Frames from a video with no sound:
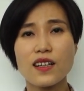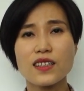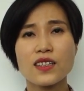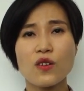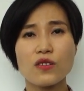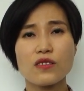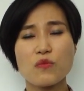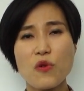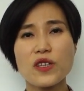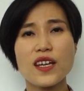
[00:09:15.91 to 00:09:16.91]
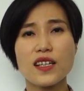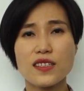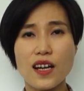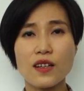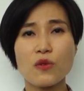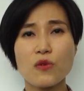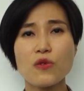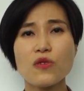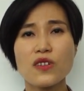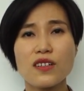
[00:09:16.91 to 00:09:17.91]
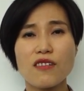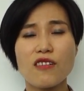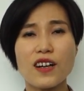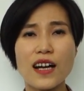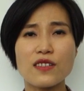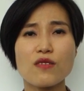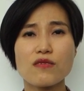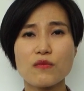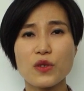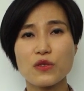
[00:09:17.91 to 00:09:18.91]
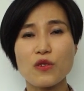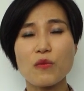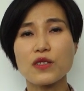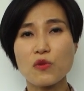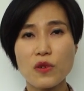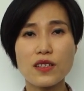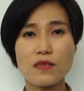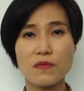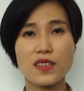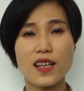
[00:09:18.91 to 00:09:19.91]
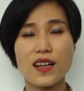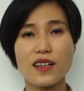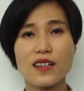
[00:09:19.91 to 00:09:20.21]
그거는 포기하지 않고 어, 가셨으면 정말 좋겠습니다.